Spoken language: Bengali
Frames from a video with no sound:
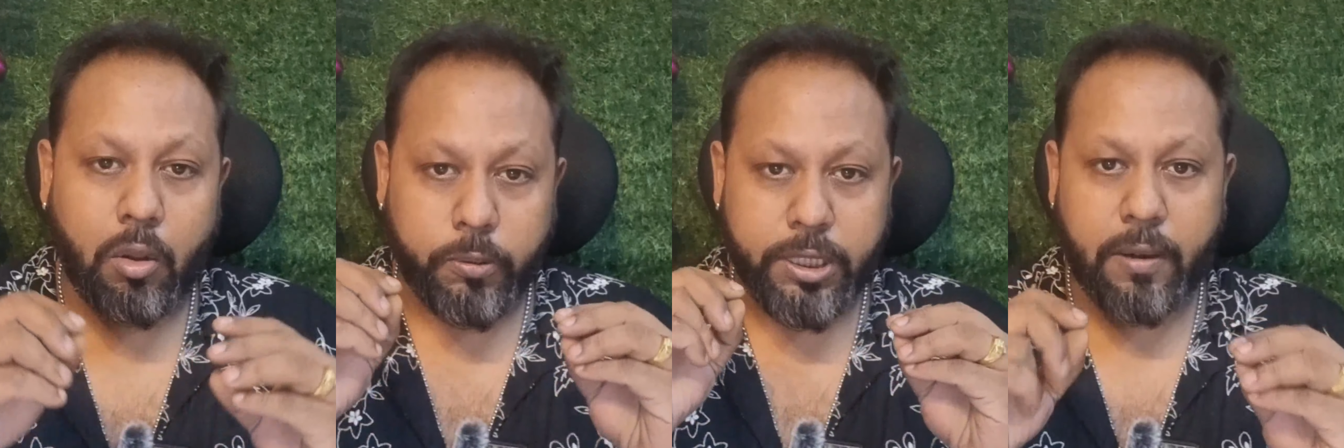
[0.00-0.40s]

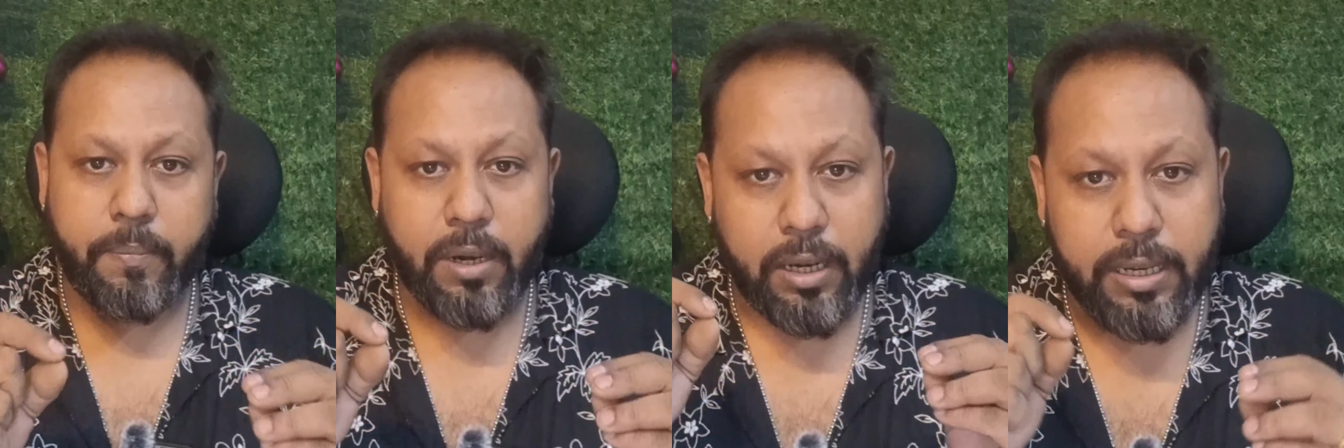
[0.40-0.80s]
অপশান
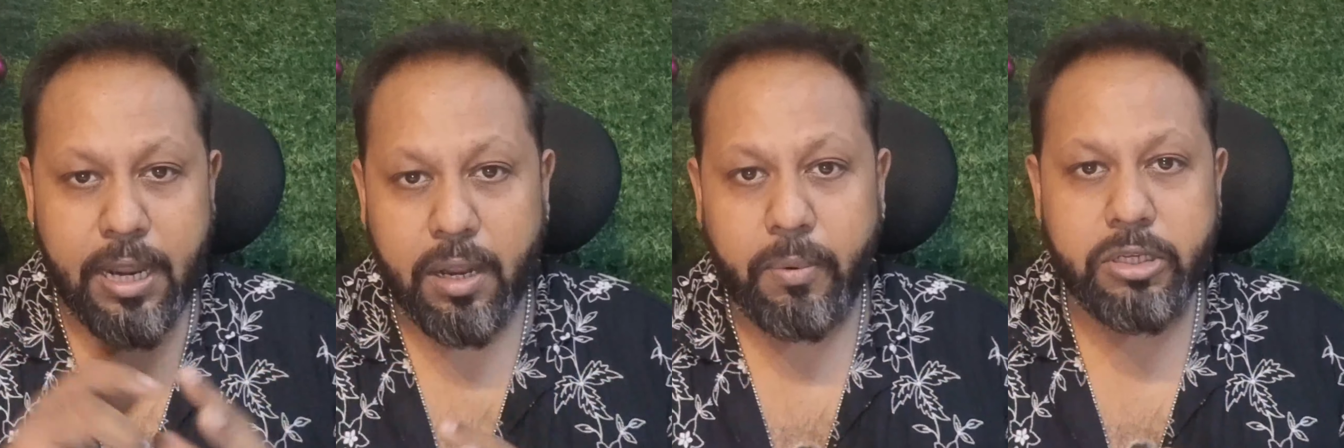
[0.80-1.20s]
আপনারা
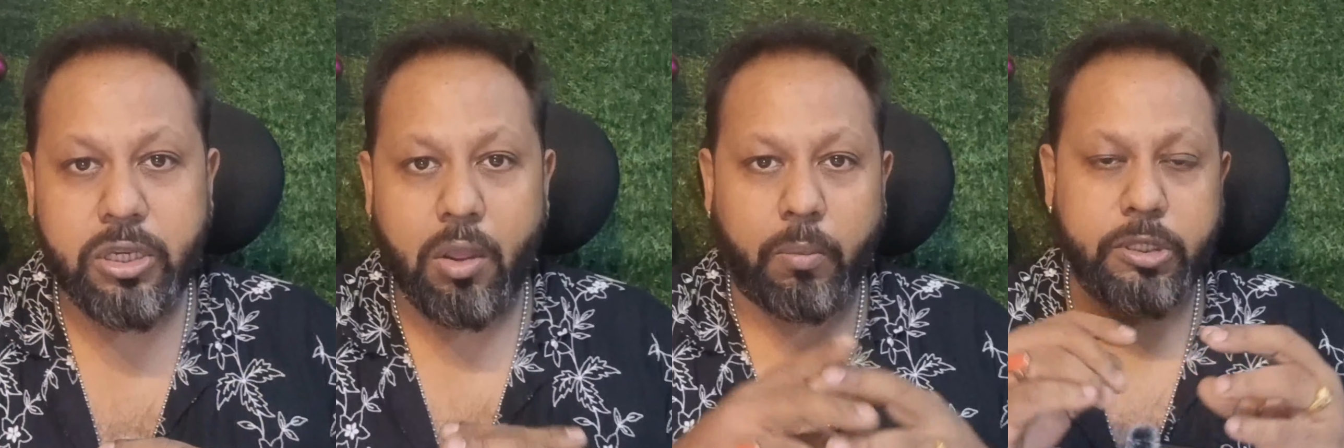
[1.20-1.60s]
নিয়ে নেবেন
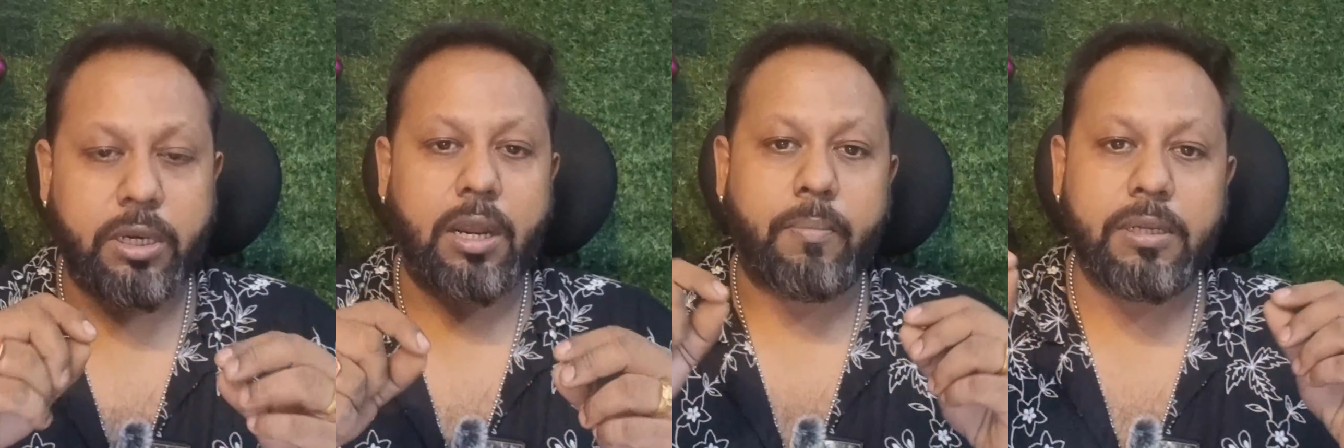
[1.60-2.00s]
সেই
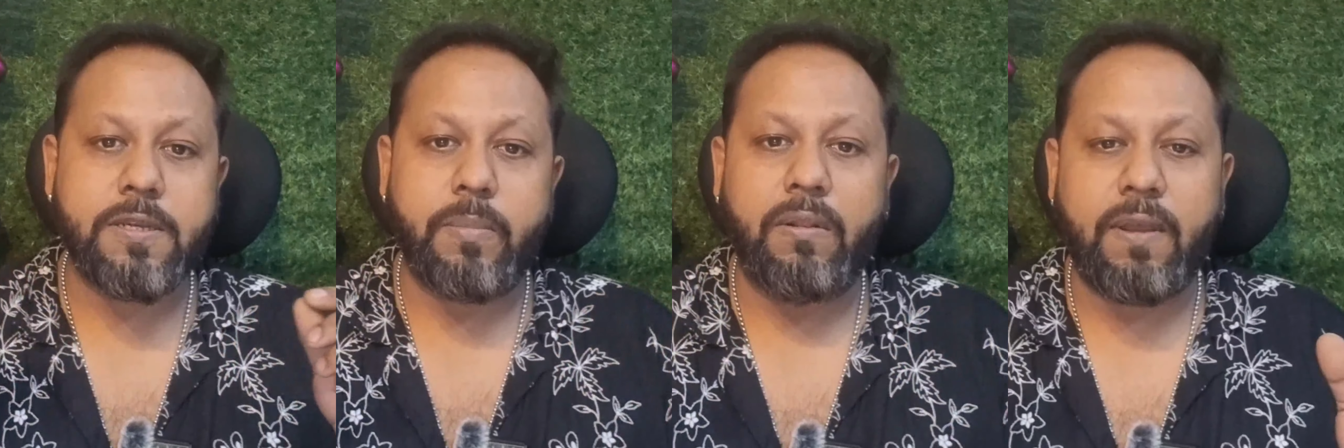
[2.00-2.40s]
অপশানে আপনার
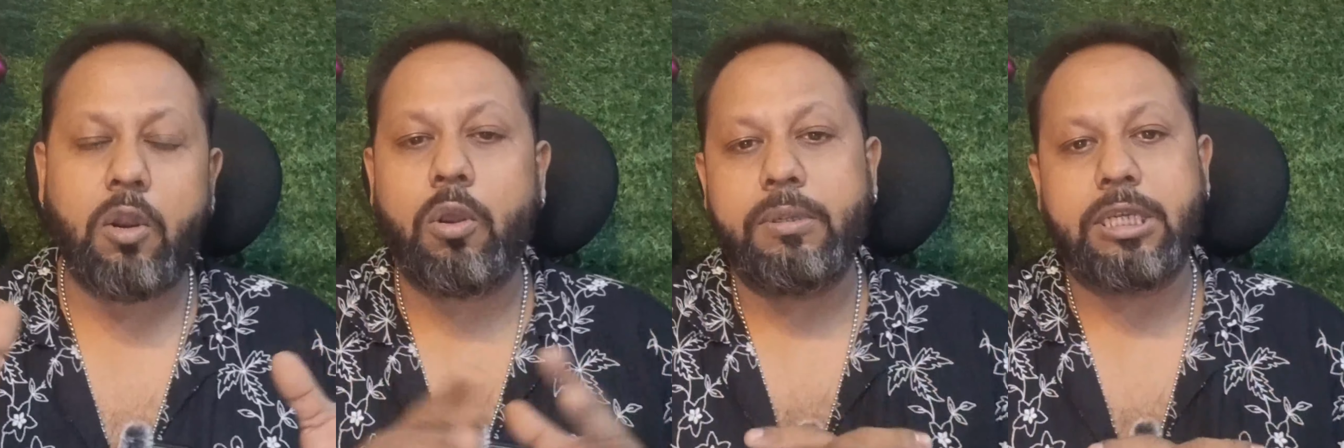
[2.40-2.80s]
যে বিল
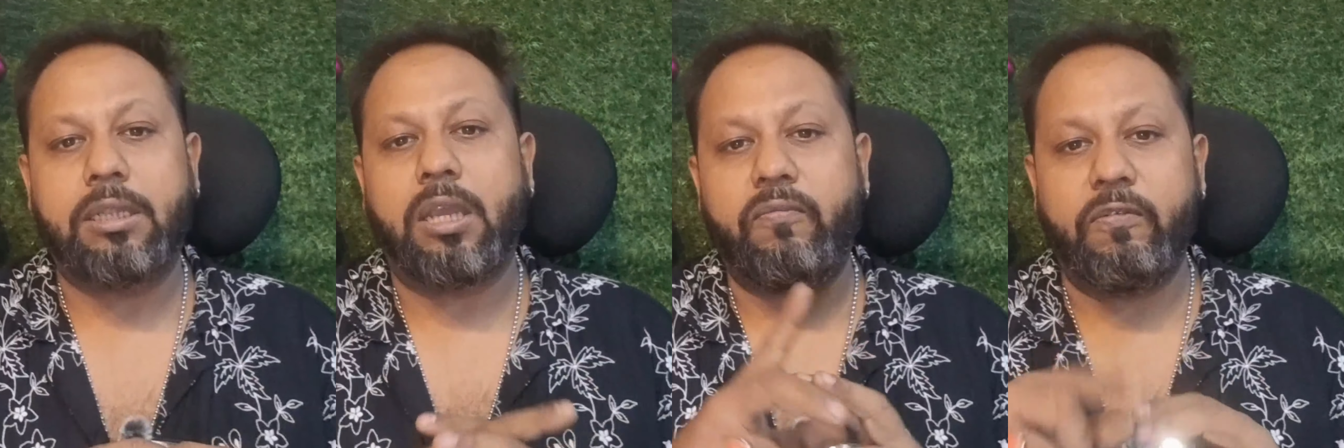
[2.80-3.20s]
ভ্যালু হবে
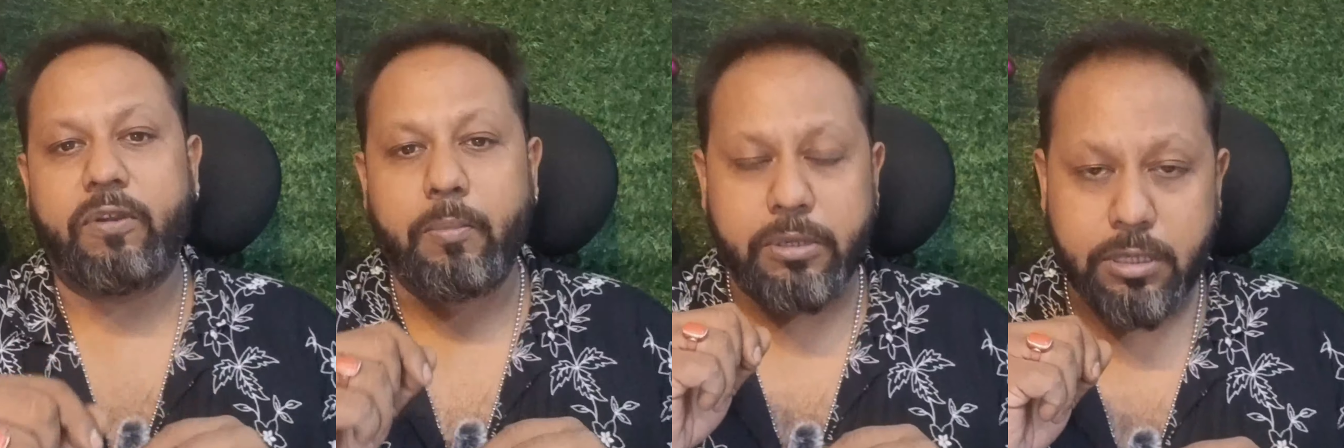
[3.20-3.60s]
সেখান থেকে
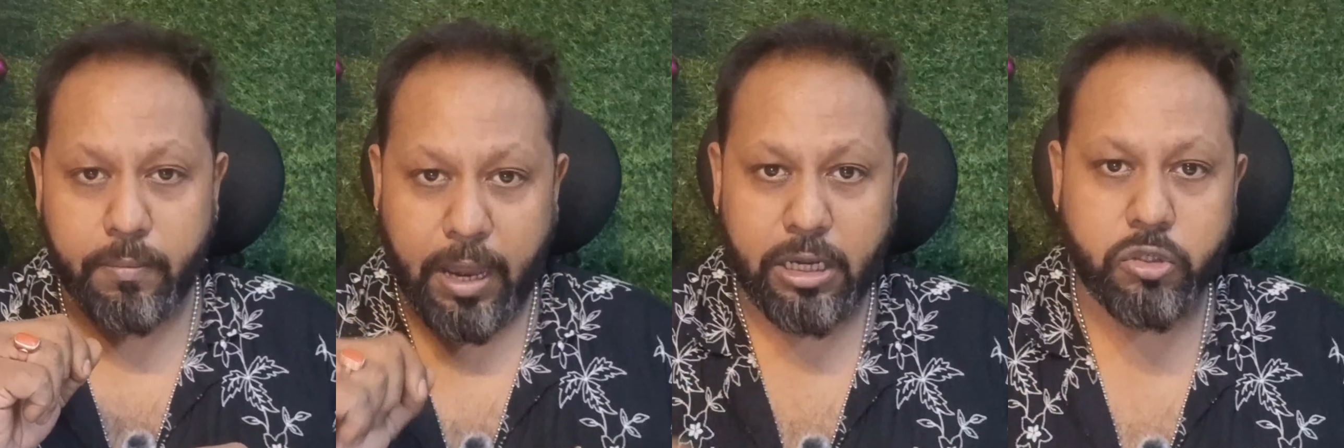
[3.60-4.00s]
ফিফটি
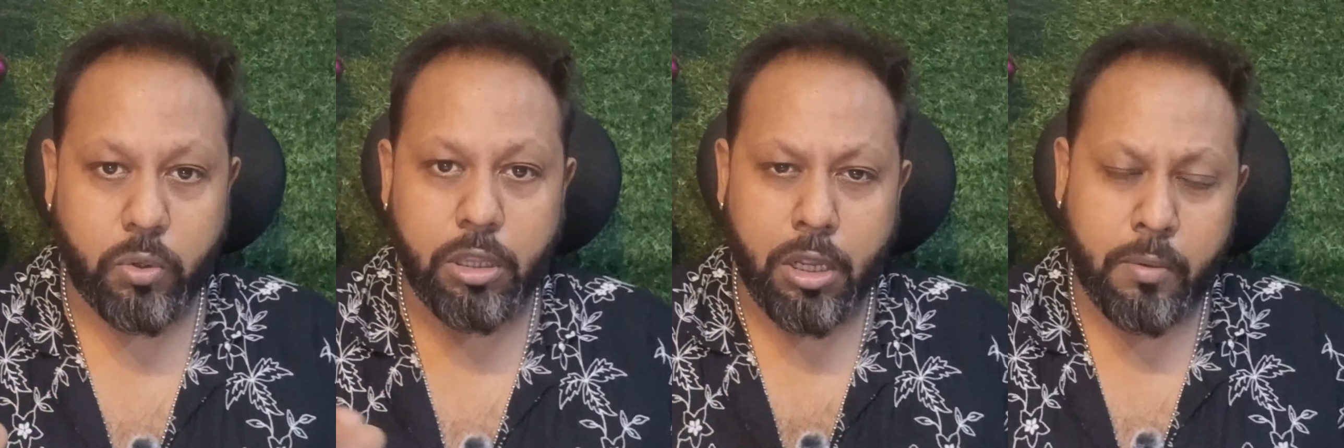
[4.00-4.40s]
পার্সেন্ট মাইনাস
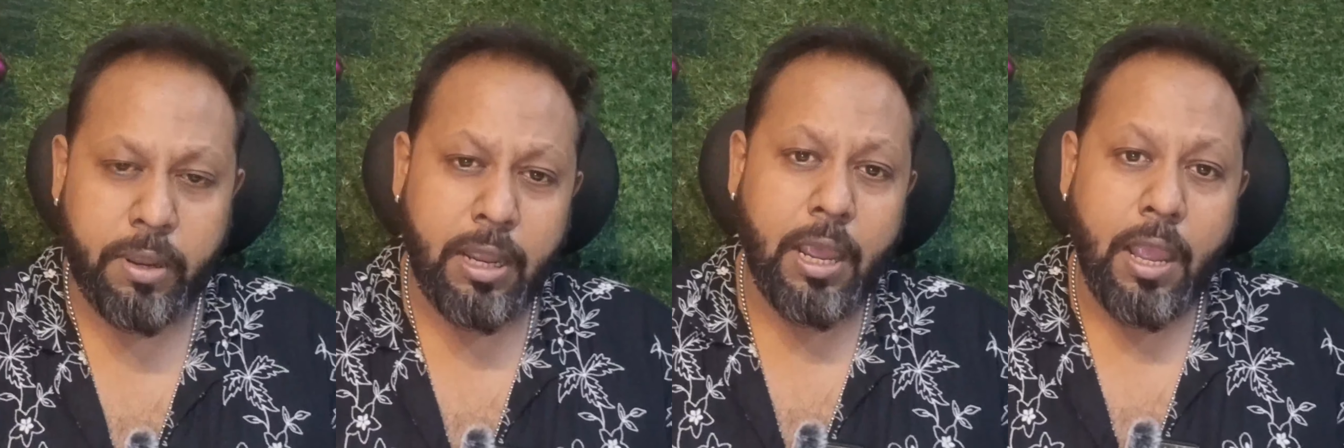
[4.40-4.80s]
করে দেওয়া
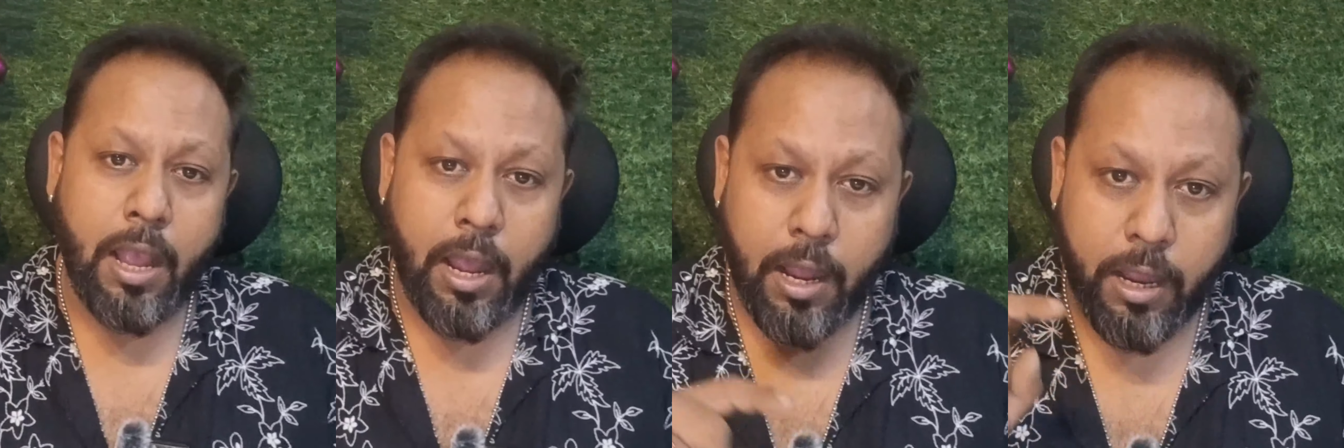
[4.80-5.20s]
হবে
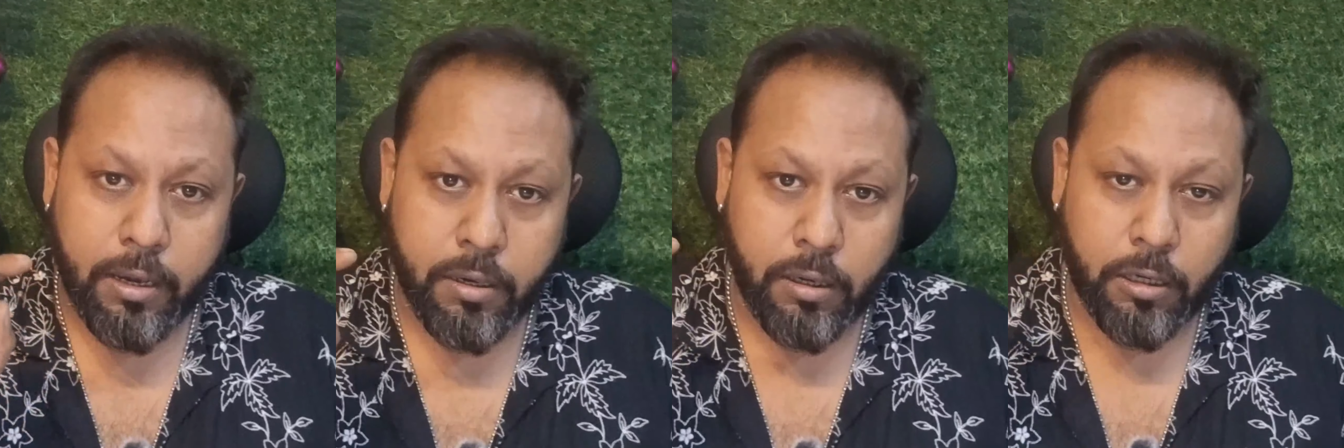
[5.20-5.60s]
আর